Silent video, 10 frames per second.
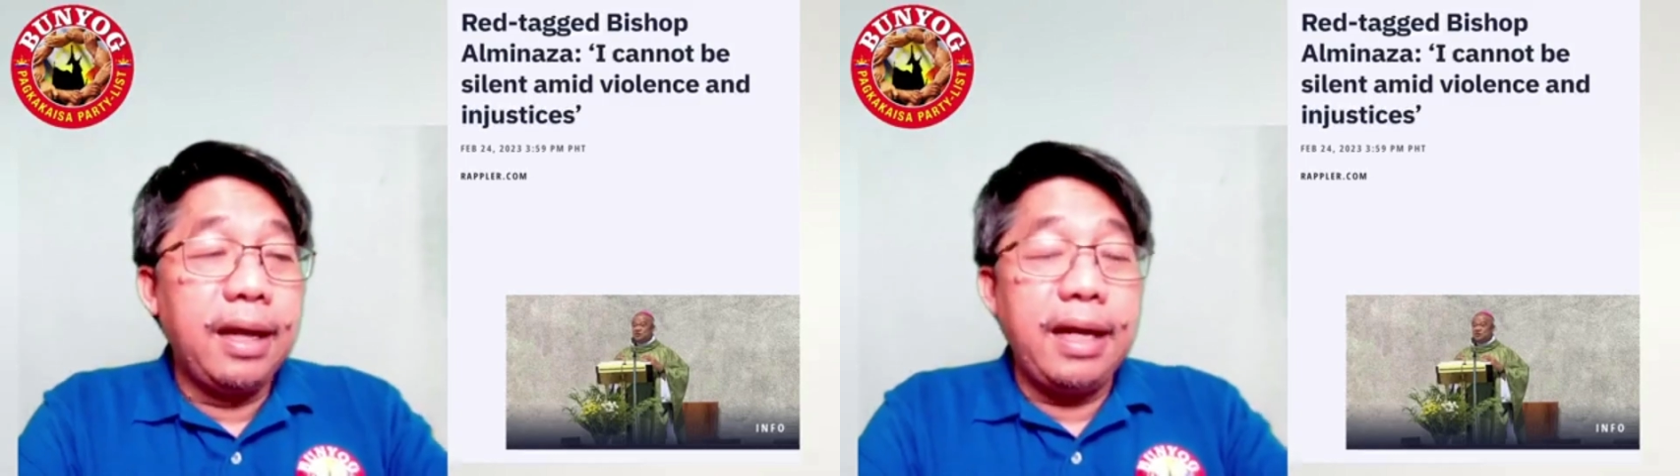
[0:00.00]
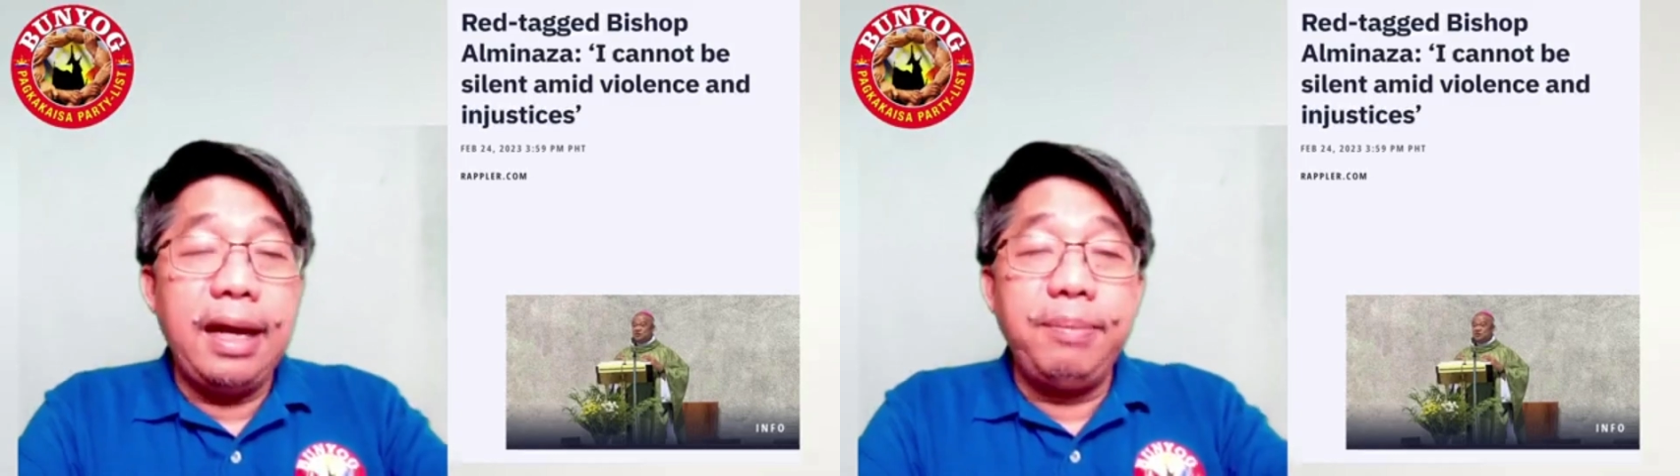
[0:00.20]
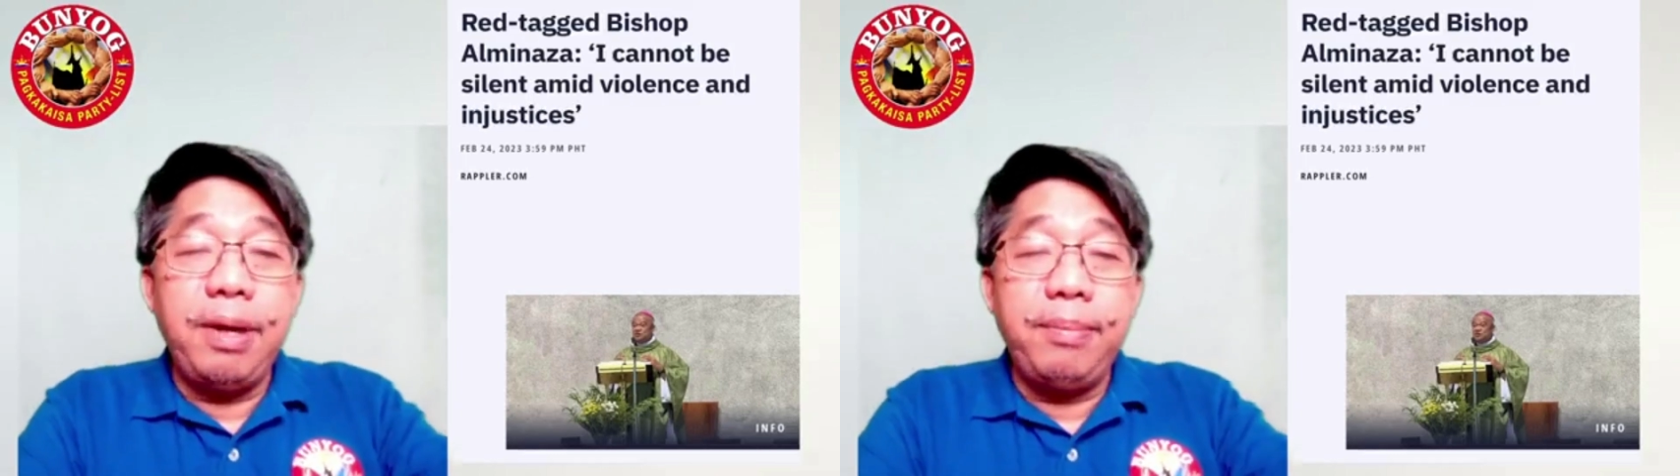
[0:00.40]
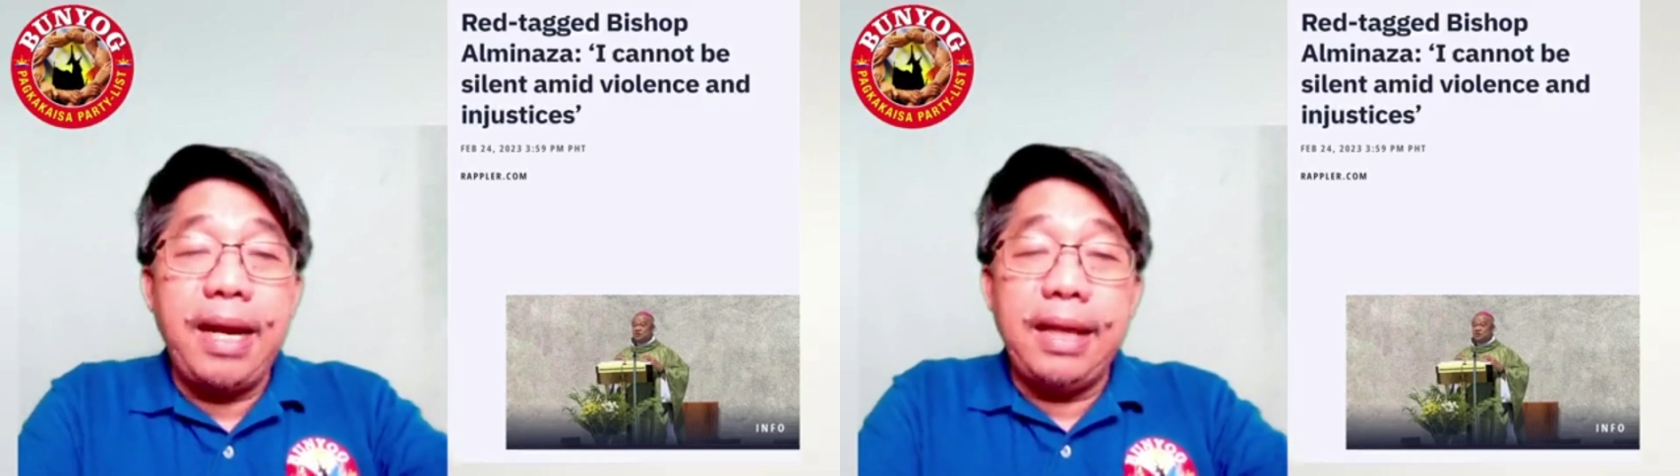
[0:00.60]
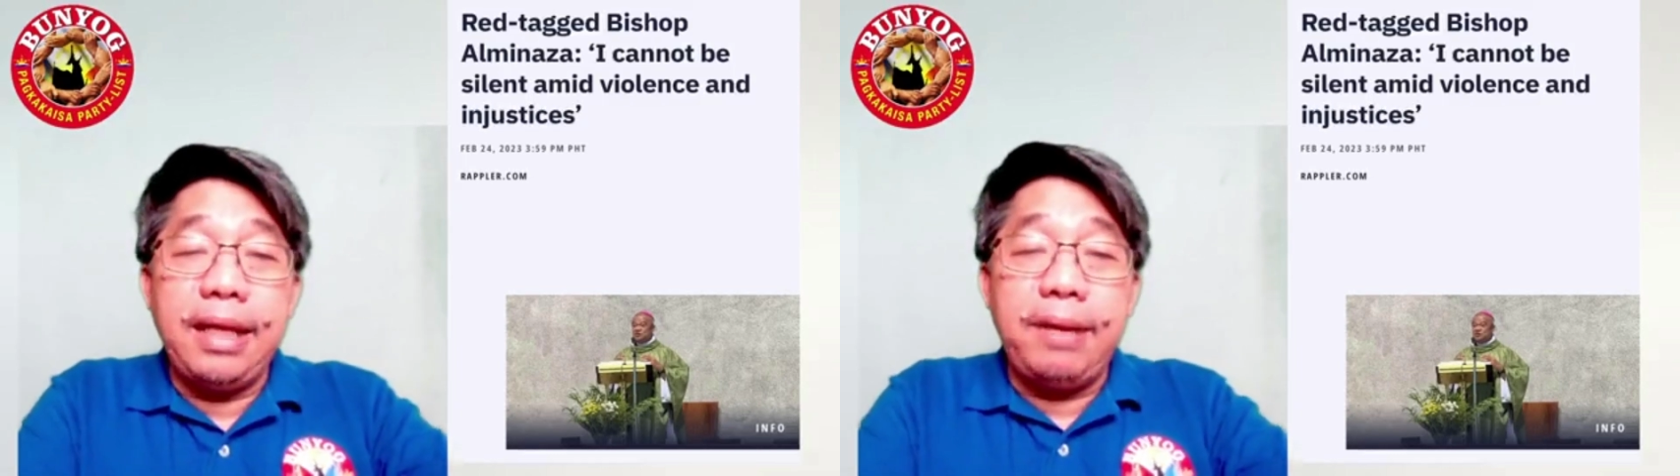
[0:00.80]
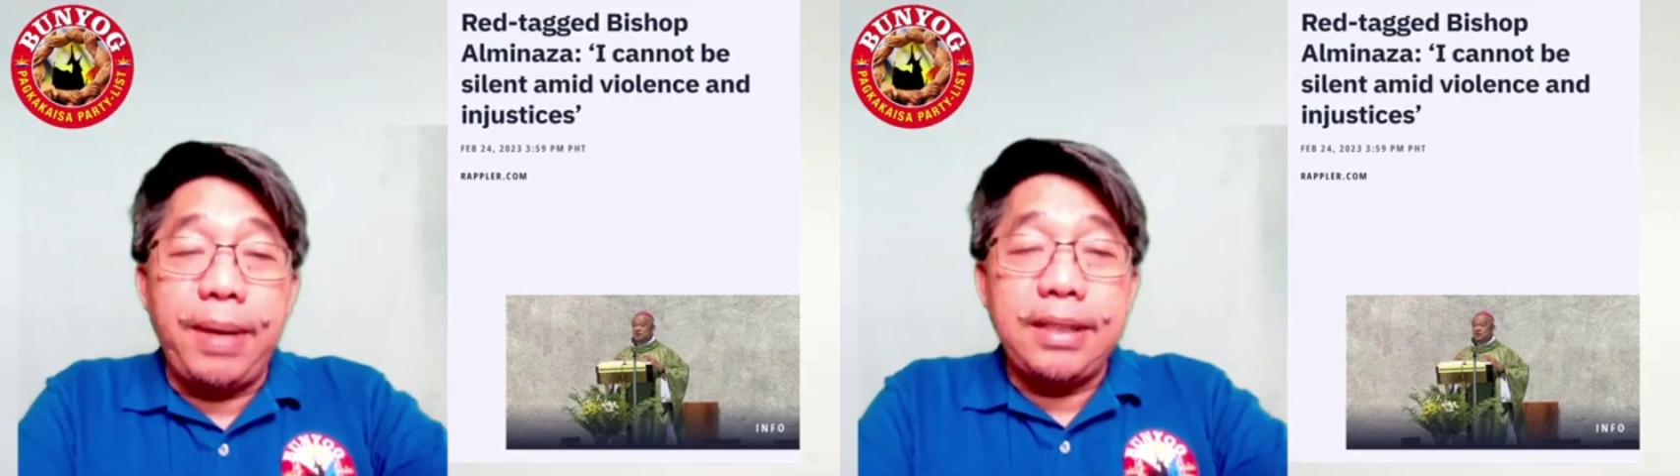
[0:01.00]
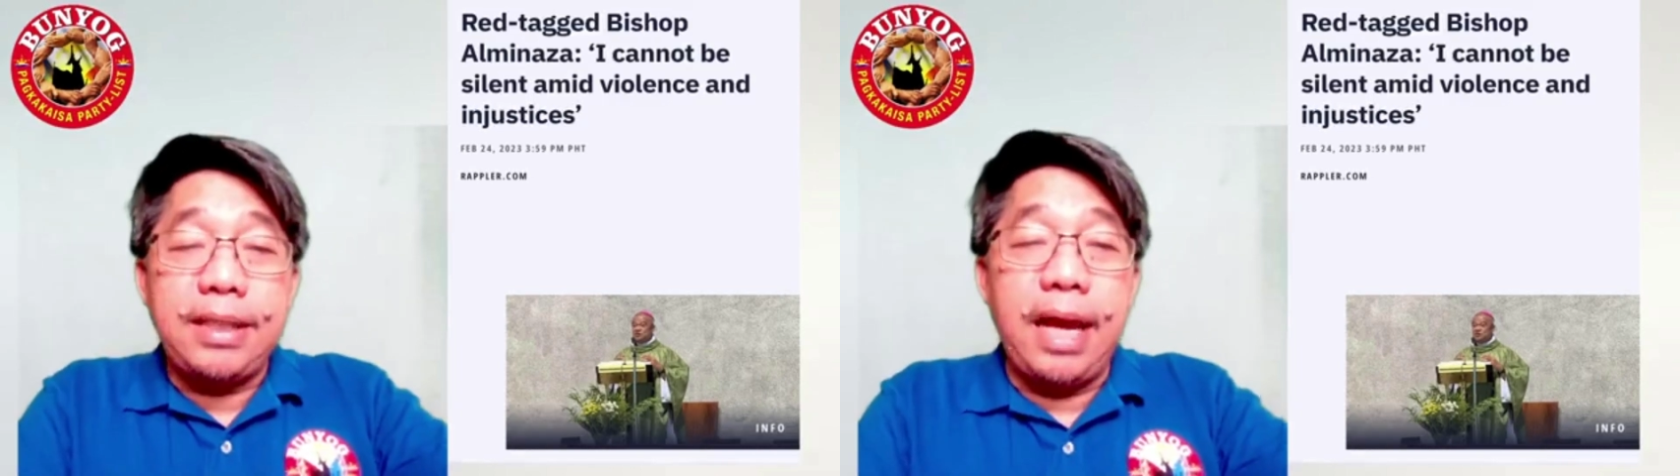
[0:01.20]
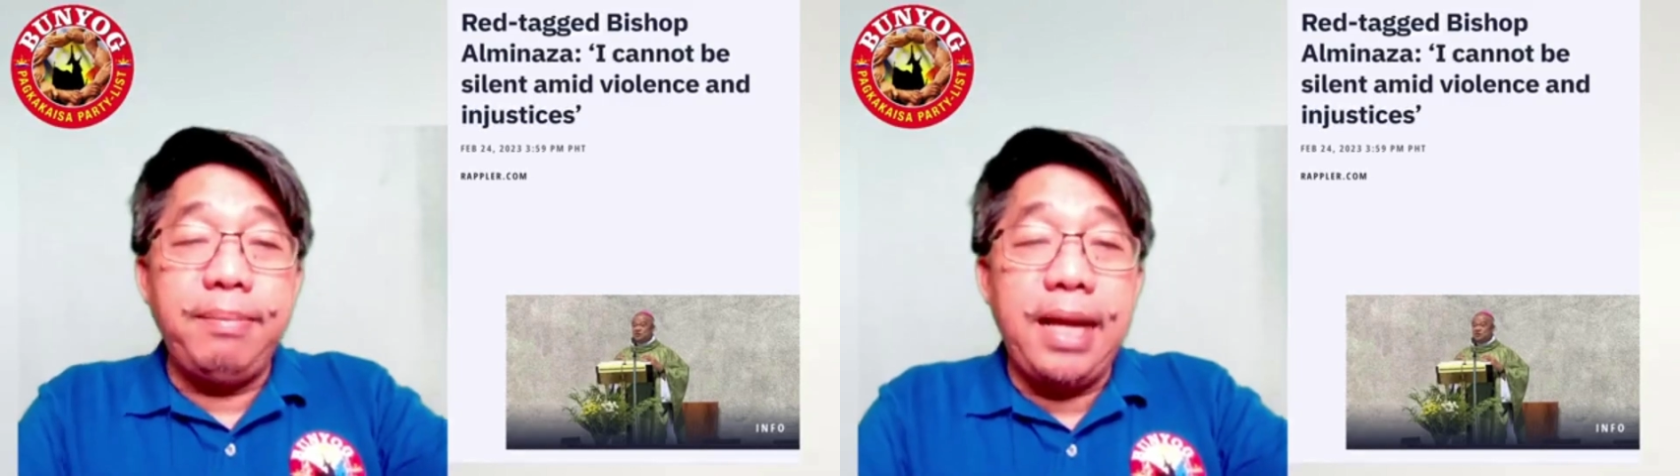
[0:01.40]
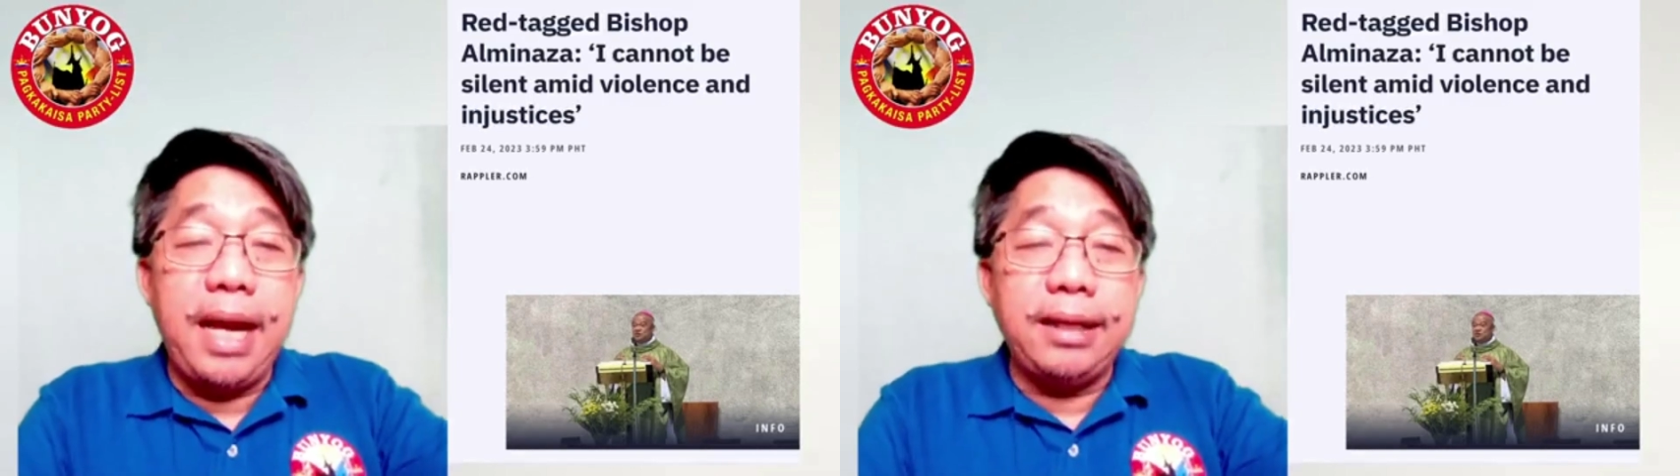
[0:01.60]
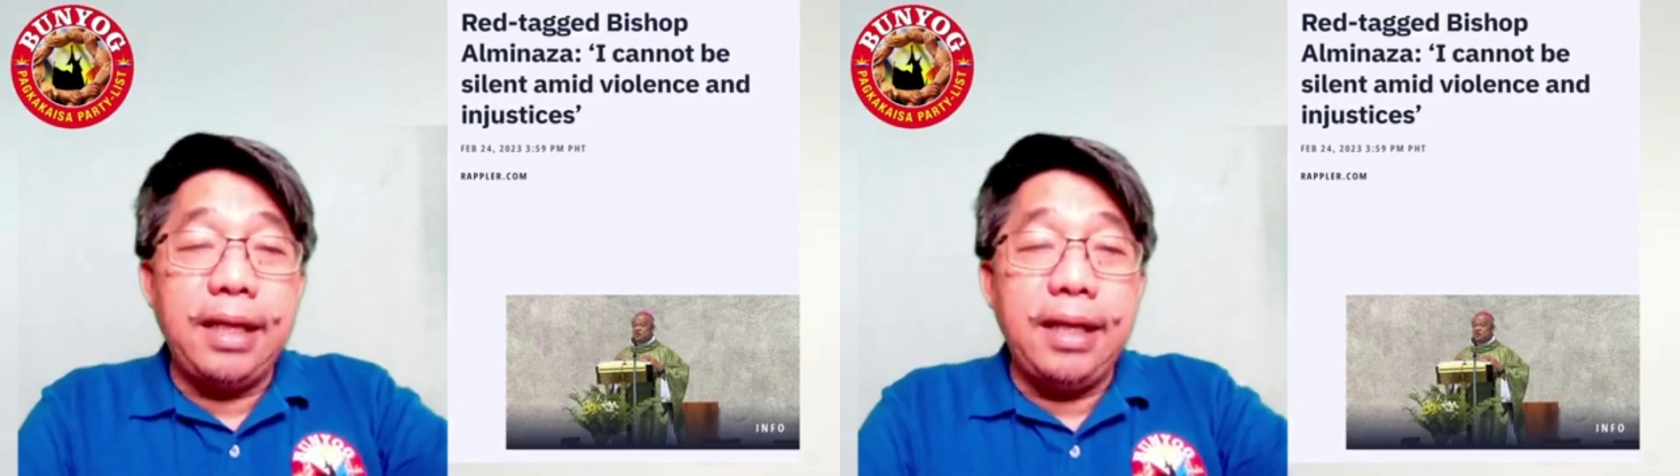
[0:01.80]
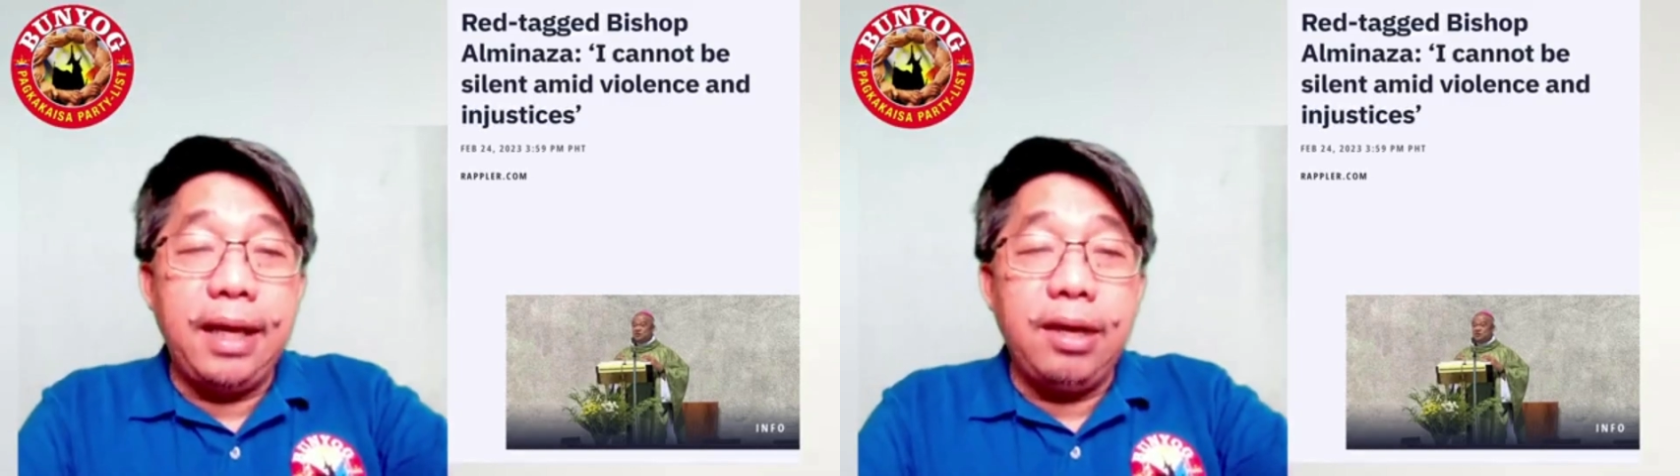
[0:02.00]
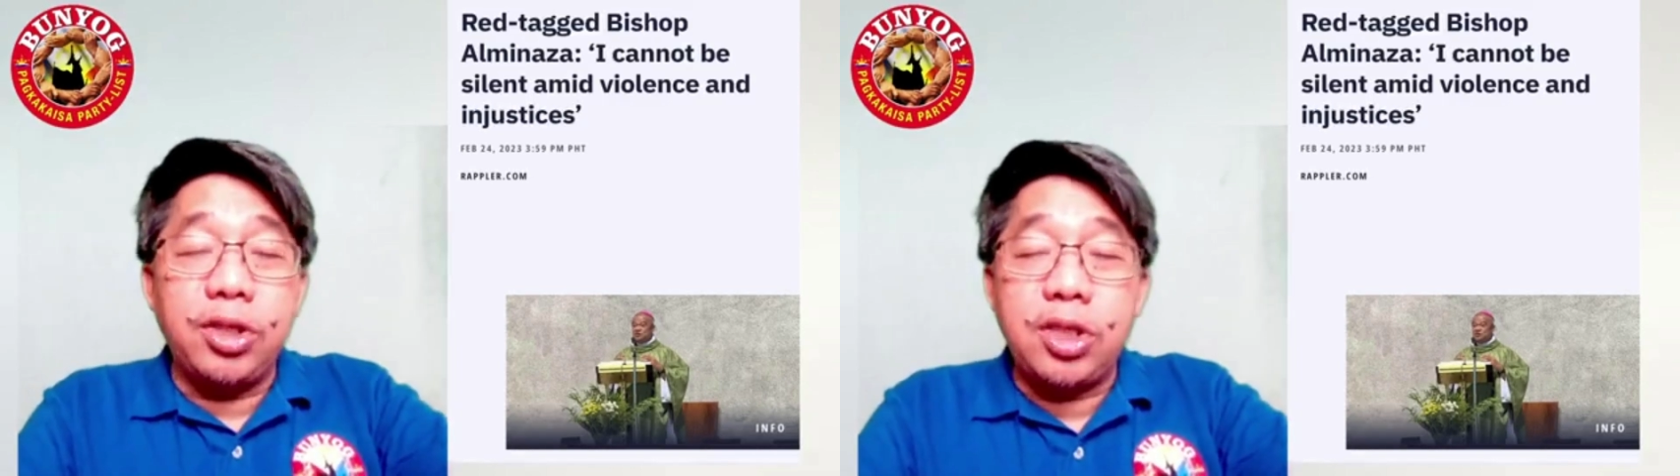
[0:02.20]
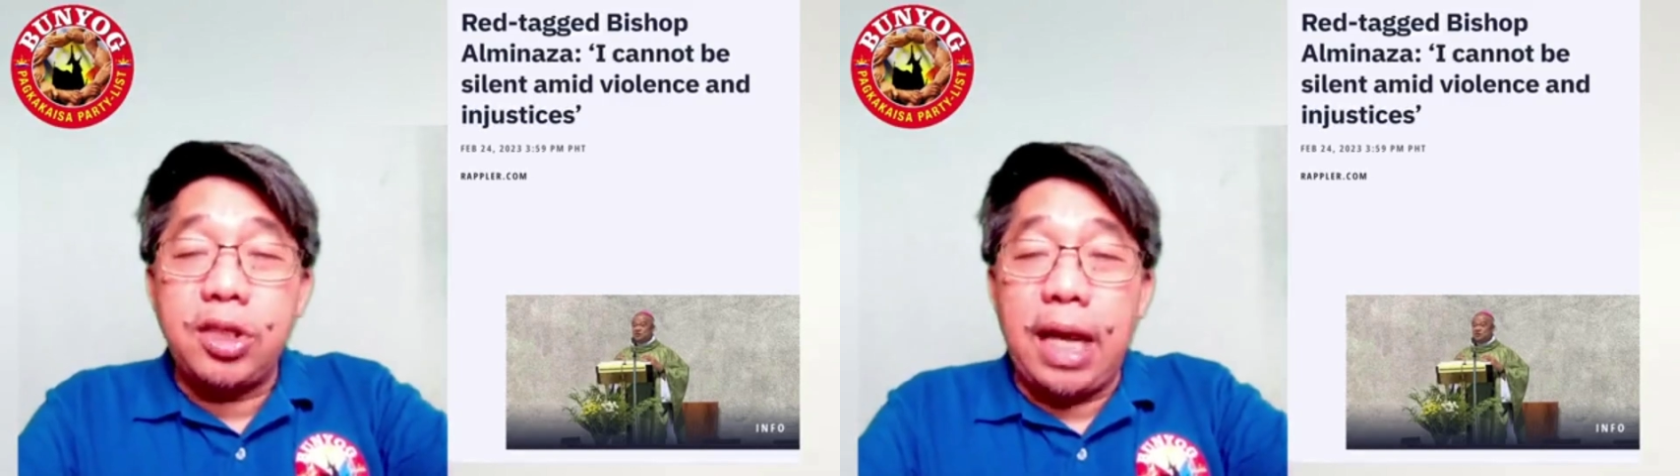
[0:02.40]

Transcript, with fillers: Eh alam naman natin, pag sinabi nating negros,